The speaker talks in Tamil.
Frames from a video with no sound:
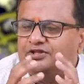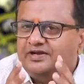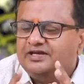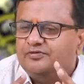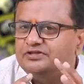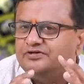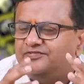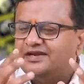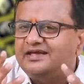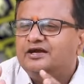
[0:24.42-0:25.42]
இது வரைக்கும் வந்து
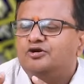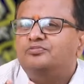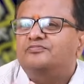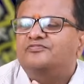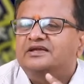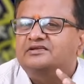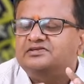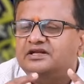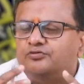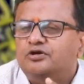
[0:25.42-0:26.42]
விரயங்களும் வீண்
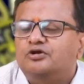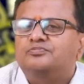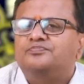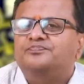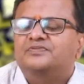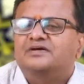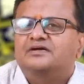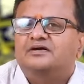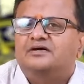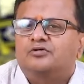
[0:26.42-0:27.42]
செலவுகளும்
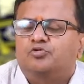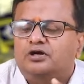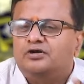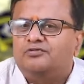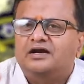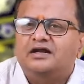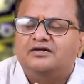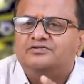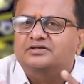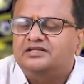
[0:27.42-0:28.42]
குடுக்கல்
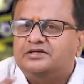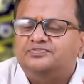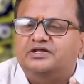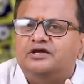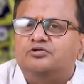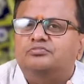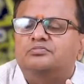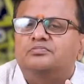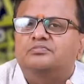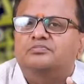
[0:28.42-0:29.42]
வாங்கல்ல வந்து அதிருப்திகளும்
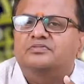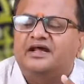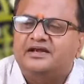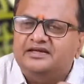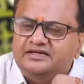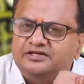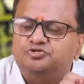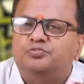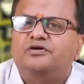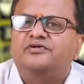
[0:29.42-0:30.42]
நிறைய
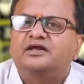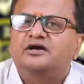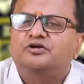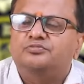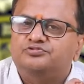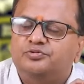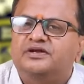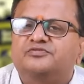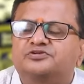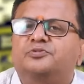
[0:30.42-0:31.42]
சுப விரயங்களும் சுப
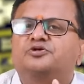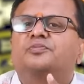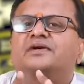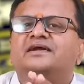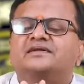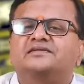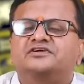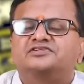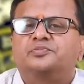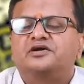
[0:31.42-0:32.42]
இன்வெஸ்ட்மெண்ட்டும் பண்ணிட்டு இருந்த
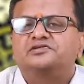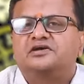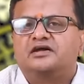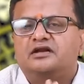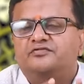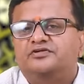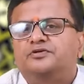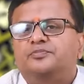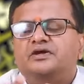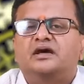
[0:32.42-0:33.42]
ரிஷபராசிக்காரர்களுக்கு
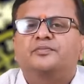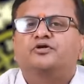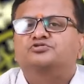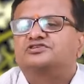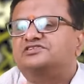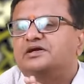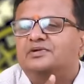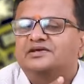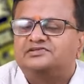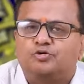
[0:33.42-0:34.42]
வந்து இப்போ எல்லாமே கொஞ்சம்
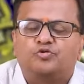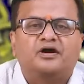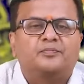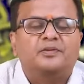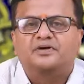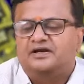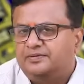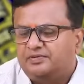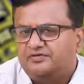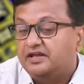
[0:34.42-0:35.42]
ஸ்டெபிலைஸ் ஆகக்கூடிய அமைப்பு
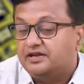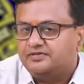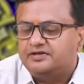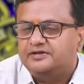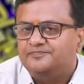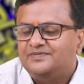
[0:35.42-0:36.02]
கண்டிப்பாக வருகிறது